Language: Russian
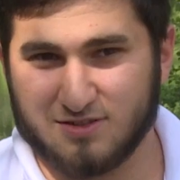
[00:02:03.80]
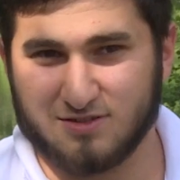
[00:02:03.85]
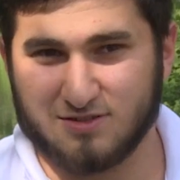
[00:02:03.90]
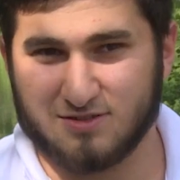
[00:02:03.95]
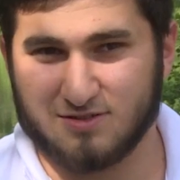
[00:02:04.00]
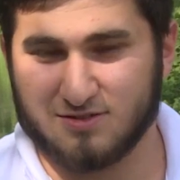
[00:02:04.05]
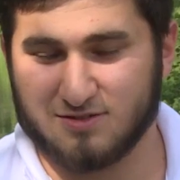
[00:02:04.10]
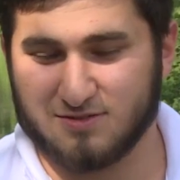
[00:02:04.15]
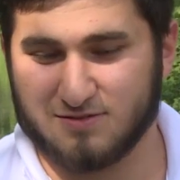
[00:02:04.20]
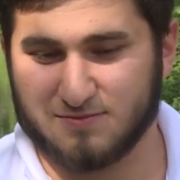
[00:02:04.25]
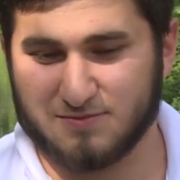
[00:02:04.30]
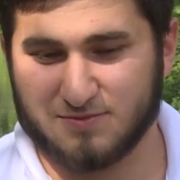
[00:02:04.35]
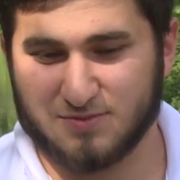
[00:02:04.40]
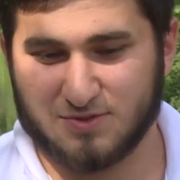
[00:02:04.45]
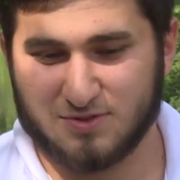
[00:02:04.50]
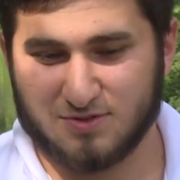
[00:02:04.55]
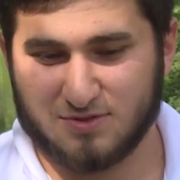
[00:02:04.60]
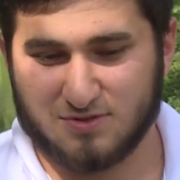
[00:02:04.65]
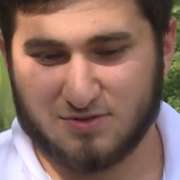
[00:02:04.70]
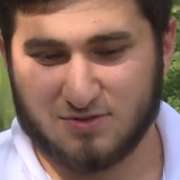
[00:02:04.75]
э, –
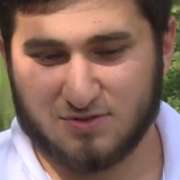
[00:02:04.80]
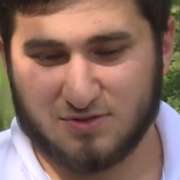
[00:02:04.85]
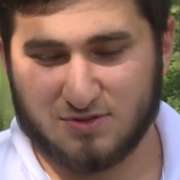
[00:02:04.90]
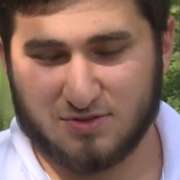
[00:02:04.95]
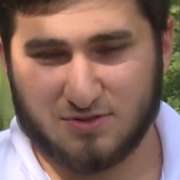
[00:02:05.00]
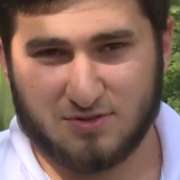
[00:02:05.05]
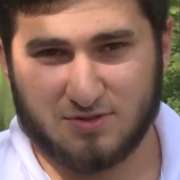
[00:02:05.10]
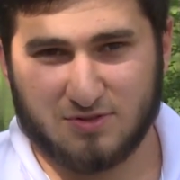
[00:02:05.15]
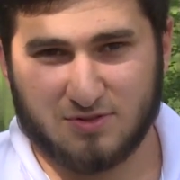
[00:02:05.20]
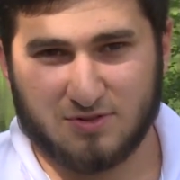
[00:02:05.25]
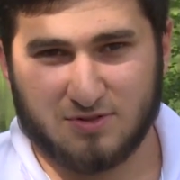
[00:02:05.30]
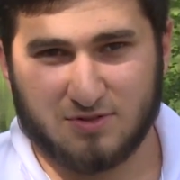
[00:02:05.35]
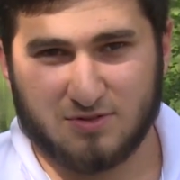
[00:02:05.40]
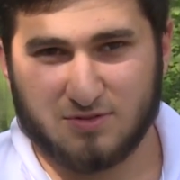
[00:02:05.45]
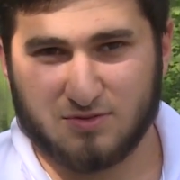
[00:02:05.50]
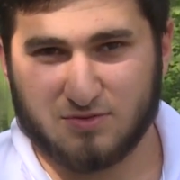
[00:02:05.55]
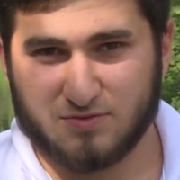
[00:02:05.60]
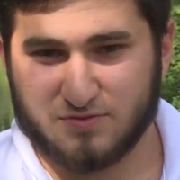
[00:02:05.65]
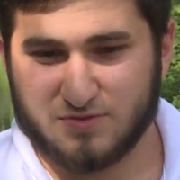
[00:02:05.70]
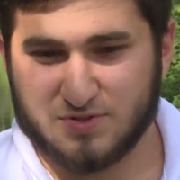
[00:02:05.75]

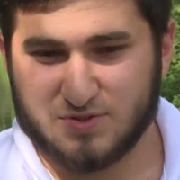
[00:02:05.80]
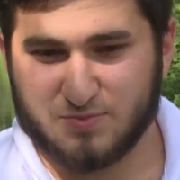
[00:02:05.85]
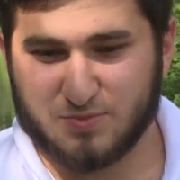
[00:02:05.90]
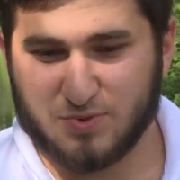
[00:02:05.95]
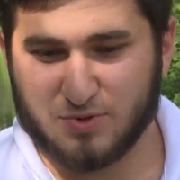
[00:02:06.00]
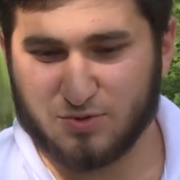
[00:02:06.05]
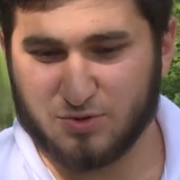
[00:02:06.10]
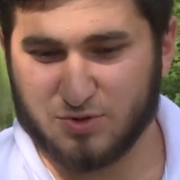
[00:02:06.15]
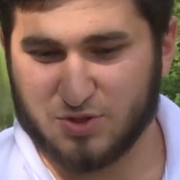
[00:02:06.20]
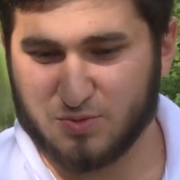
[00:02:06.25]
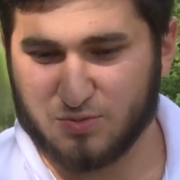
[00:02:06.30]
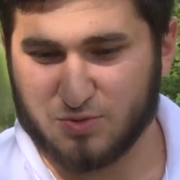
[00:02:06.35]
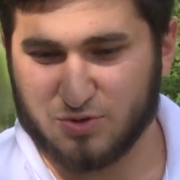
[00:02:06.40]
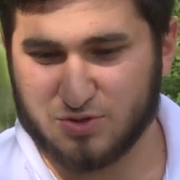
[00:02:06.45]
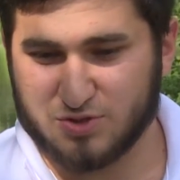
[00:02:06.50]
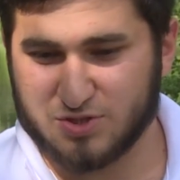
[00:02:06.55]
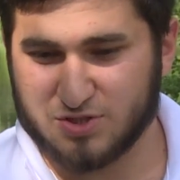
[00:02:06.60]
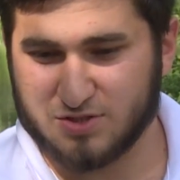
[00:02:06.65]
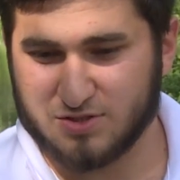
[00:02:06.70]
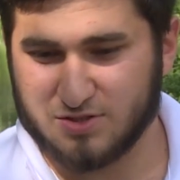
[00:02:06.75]
спокойно
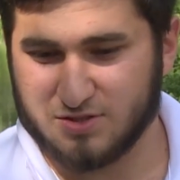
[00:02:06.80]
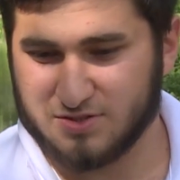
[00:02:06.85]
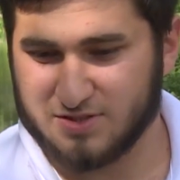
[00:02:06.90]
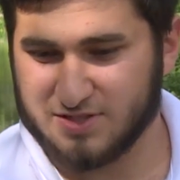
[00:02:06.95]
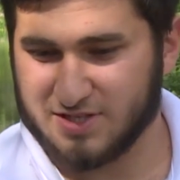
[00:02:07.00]
можешь э,